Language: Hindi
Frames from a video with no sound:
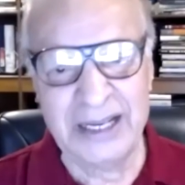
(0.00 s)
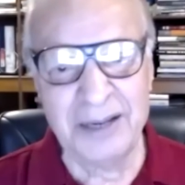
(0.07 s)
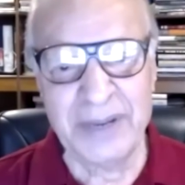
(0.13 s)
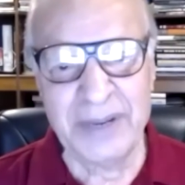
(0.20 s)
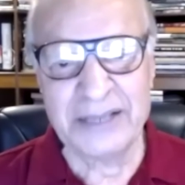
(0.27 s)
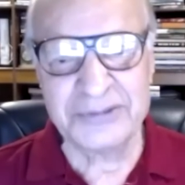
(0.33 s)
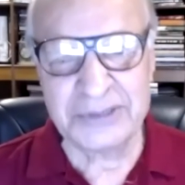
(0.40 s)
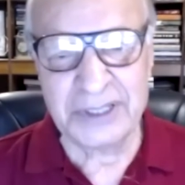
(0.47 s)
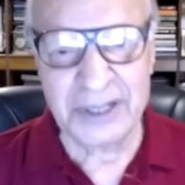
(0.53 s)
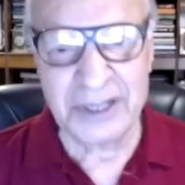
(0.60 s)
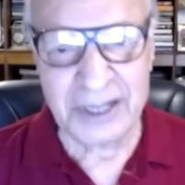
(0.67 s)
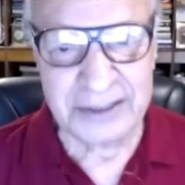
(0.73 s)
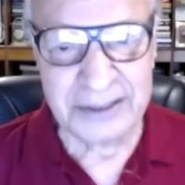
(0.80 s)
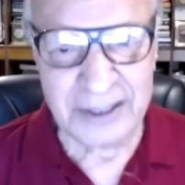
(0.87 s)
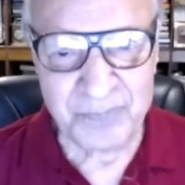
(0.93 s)
एम्बेसडर
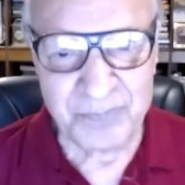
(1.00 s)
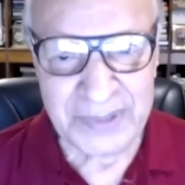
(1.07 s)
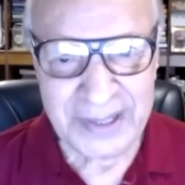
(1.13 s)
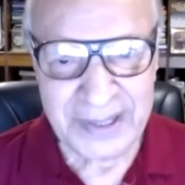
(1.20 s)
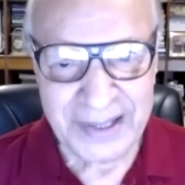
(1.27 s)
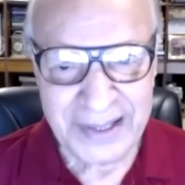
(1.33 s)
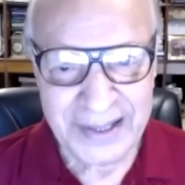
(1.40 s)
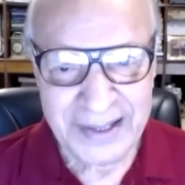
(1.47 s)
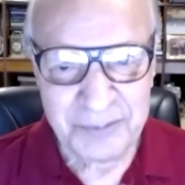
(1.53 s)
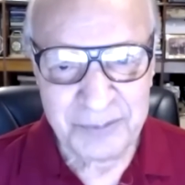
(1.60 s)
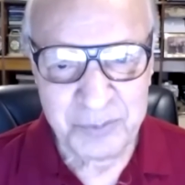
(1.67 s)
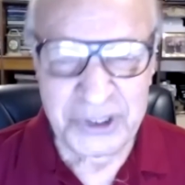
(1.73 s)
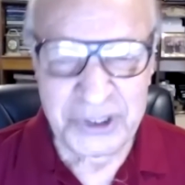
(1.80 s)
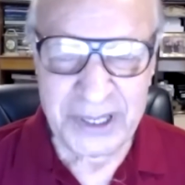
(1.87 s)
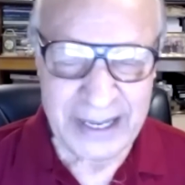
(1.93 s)
खड़ा था
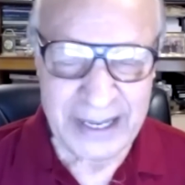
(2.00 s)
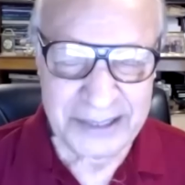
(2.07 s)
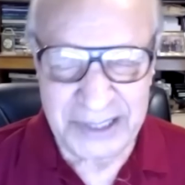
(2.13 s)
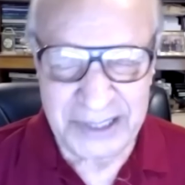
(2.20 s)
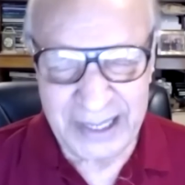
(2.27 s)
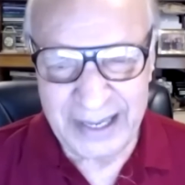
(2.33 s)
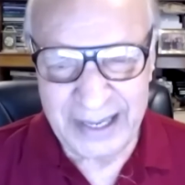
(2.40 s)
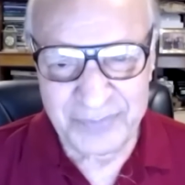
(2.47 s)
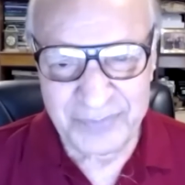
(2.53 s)
मुझे कहता है